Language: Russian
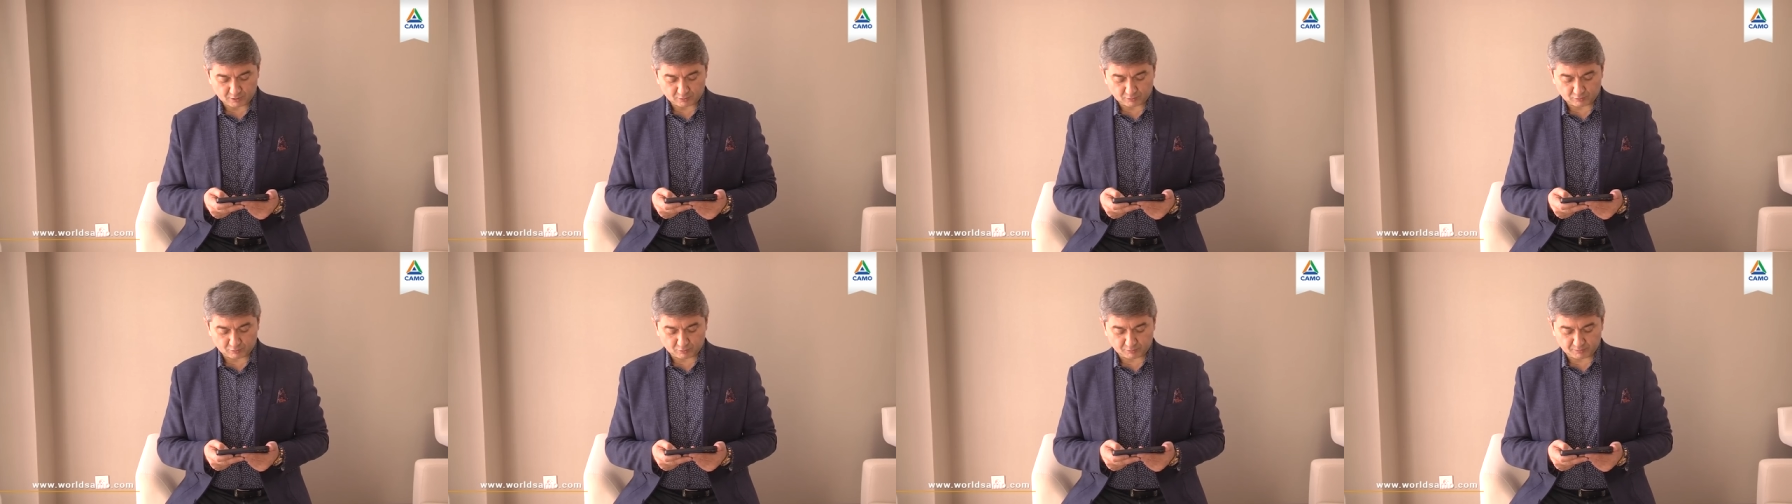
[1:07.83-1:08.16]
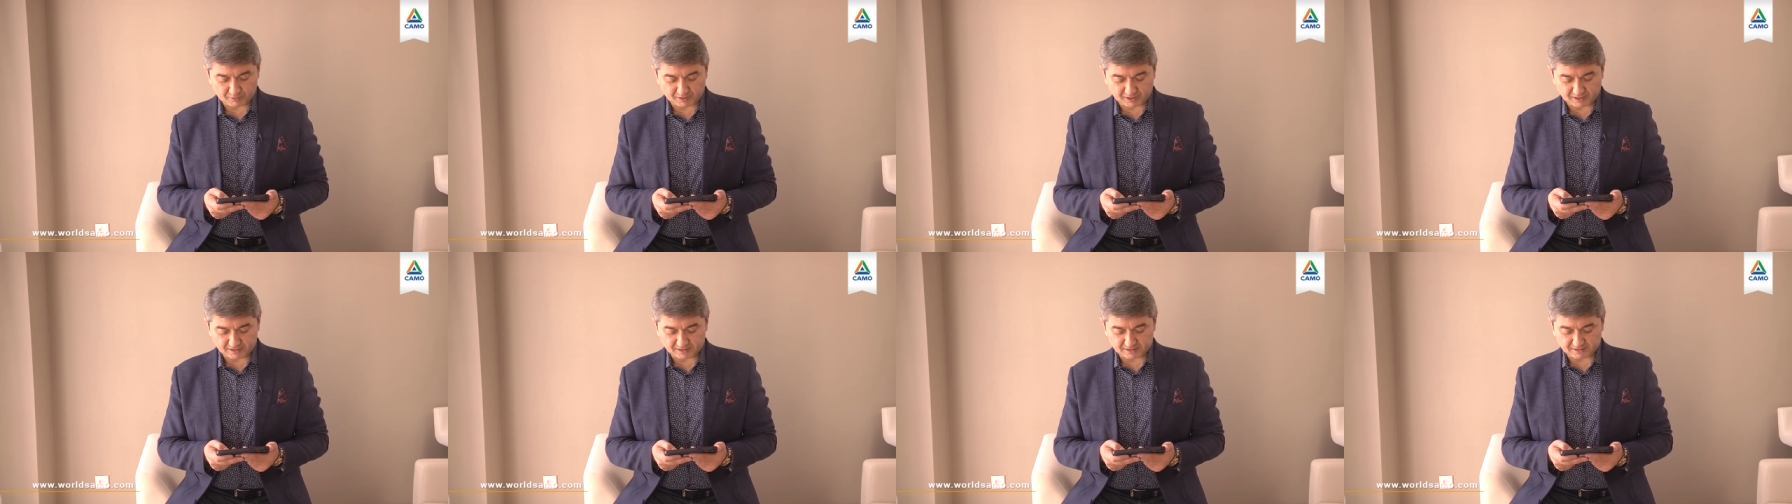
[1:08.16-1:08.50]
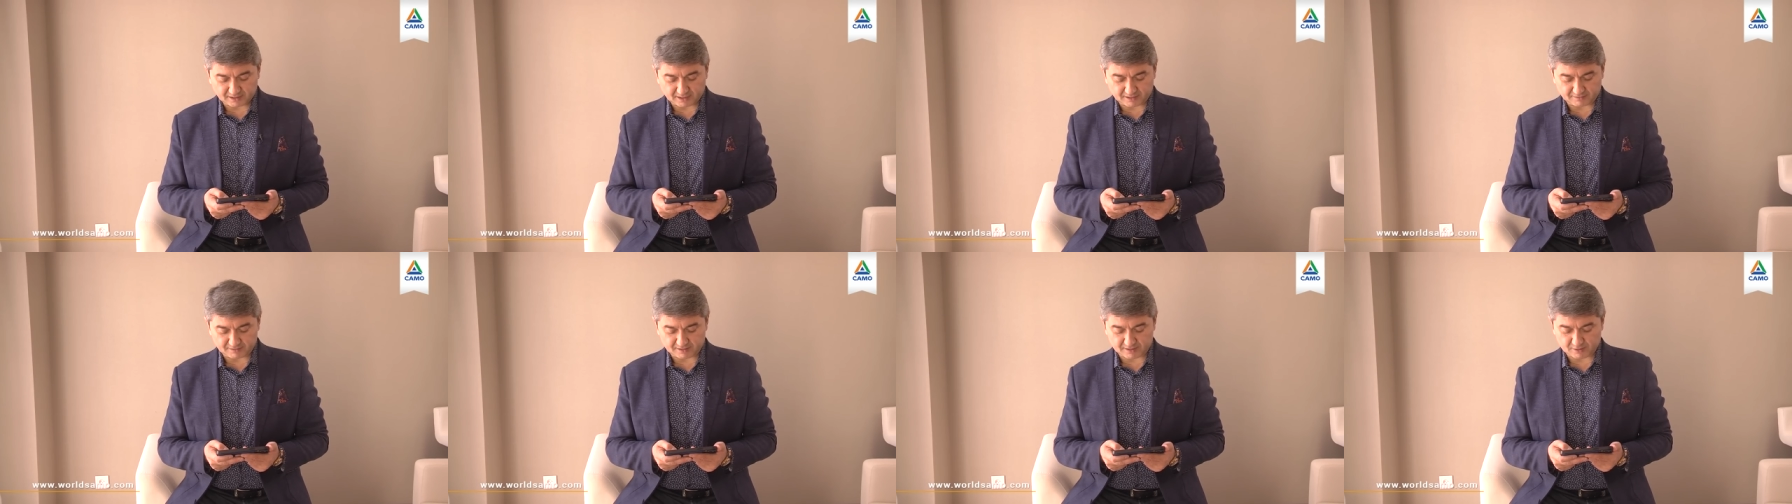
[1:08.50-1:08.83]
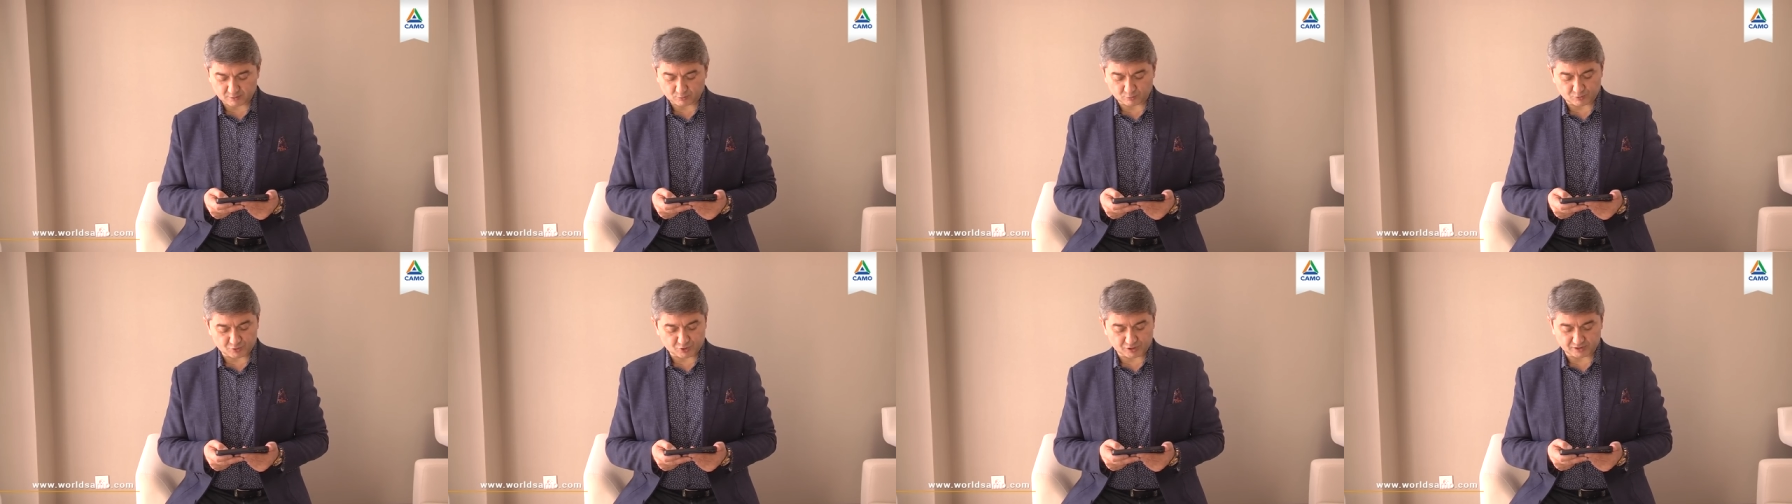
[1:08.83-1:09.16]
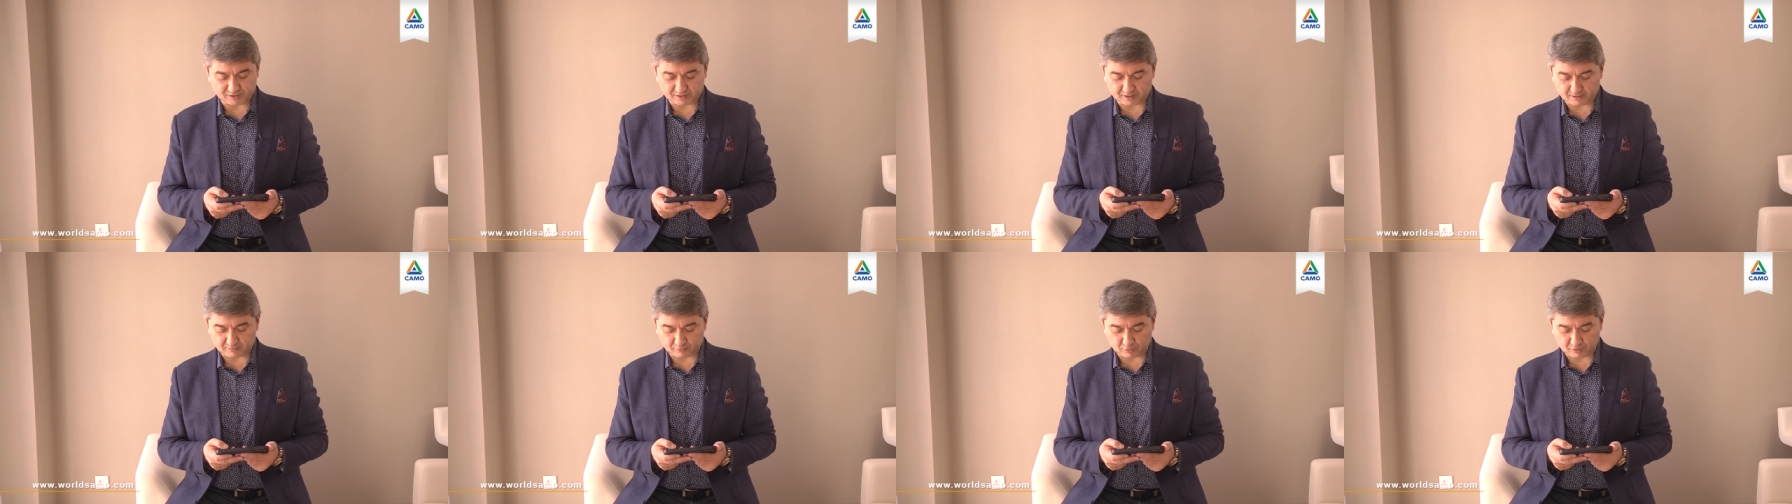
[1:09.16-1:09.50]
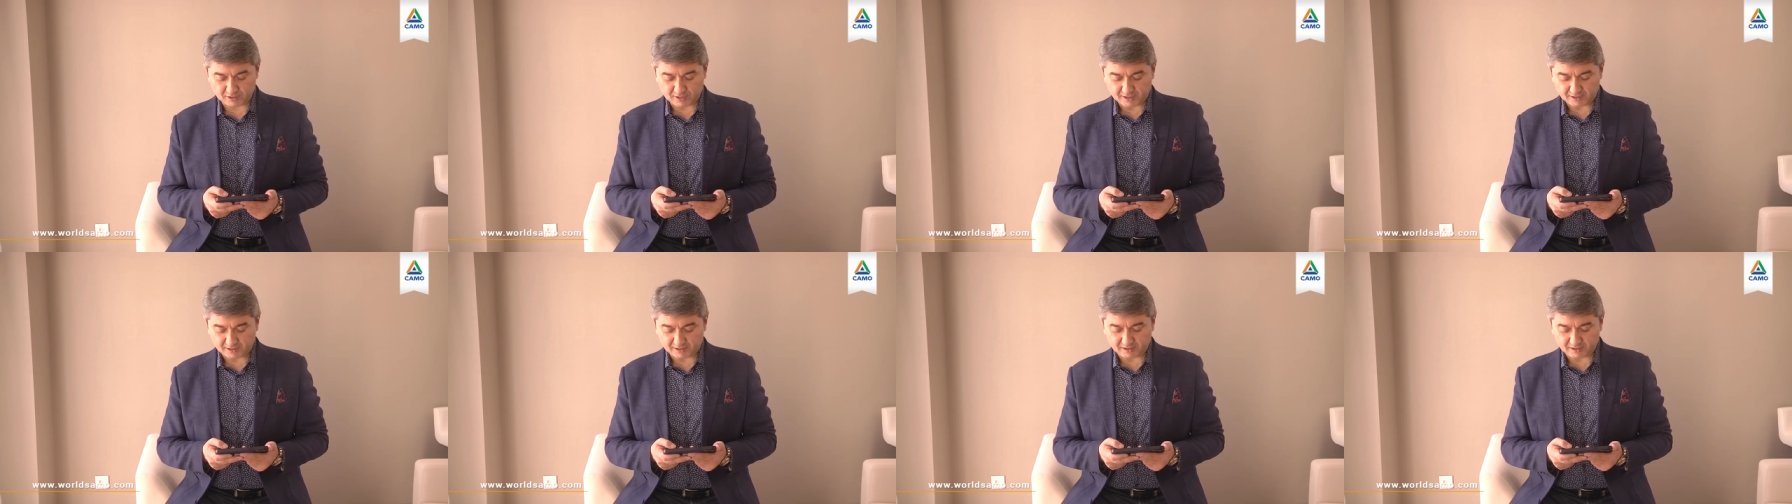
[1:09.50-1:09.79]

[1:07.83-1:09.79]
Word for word: но мне не нравится учить его.